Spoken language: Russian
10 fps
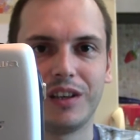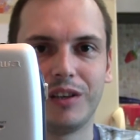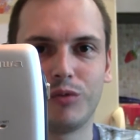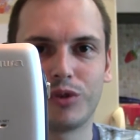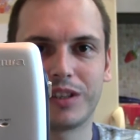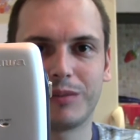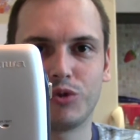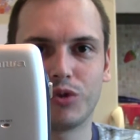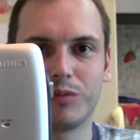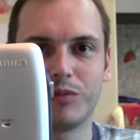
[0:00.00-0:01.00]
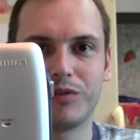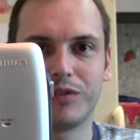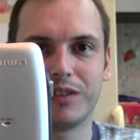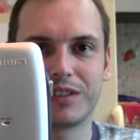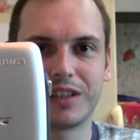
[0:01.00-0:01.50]
и вот там что-то,
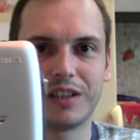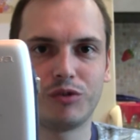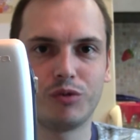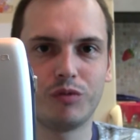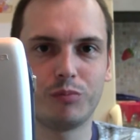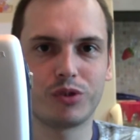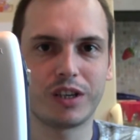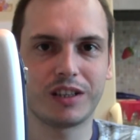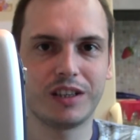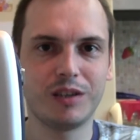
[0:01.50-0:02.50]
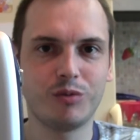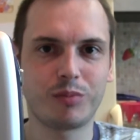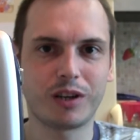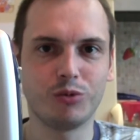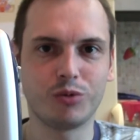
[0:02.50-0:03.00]
э, скорее всего, выпускать какие-нибудь
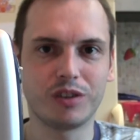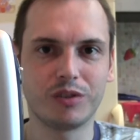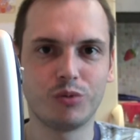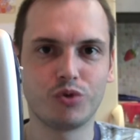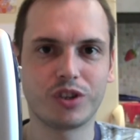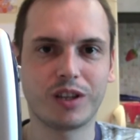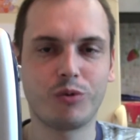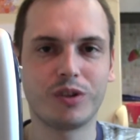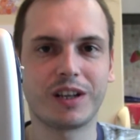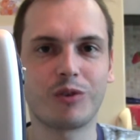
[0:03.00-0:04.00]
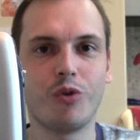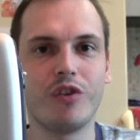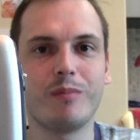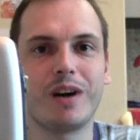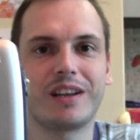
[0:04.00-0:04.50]
продукты. Но уже такой
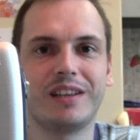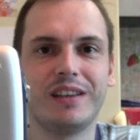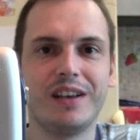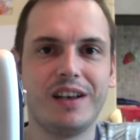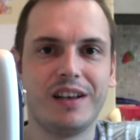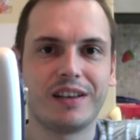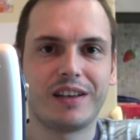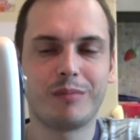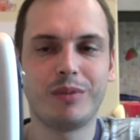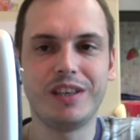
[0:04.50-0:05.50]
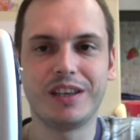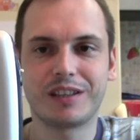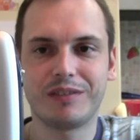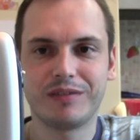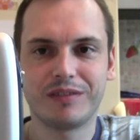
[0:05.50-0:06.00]
торговой марки как бы
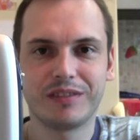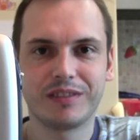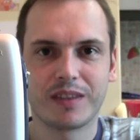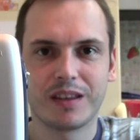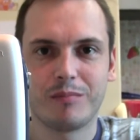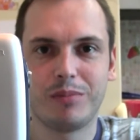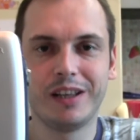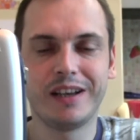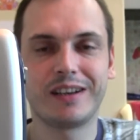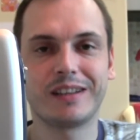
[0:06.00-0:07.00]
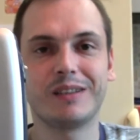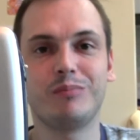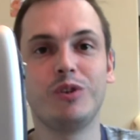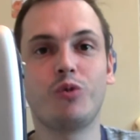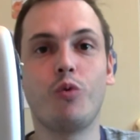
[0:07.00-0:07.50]
нет. Плеер
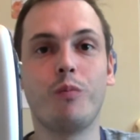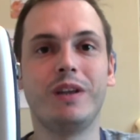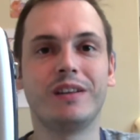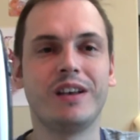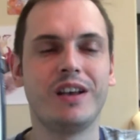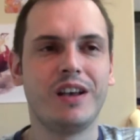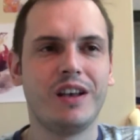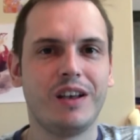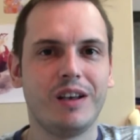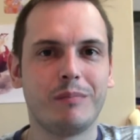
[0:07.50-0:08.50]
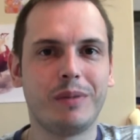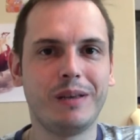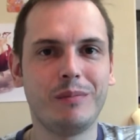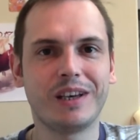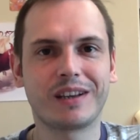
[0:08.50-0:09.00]
этот был куплен
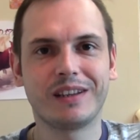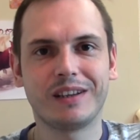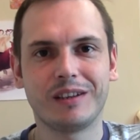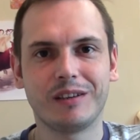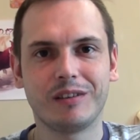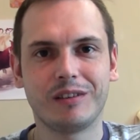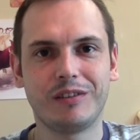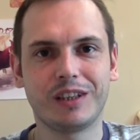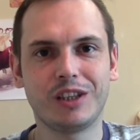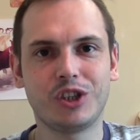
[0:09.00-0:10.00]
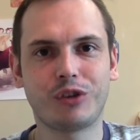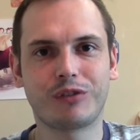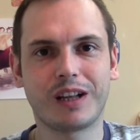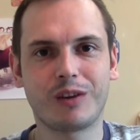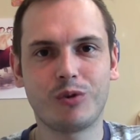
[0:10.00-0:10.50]
примерно в
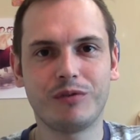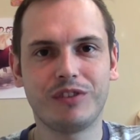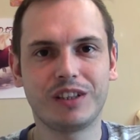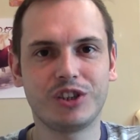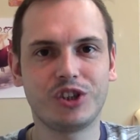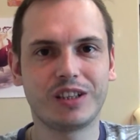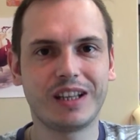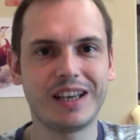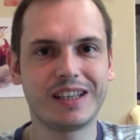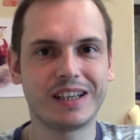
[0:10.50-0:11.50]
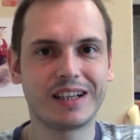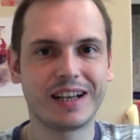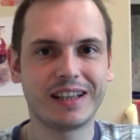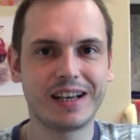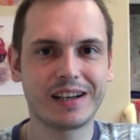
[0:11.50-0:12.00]
2002-2003
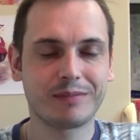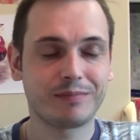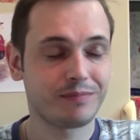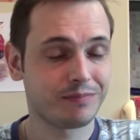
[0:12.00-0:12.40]
годах,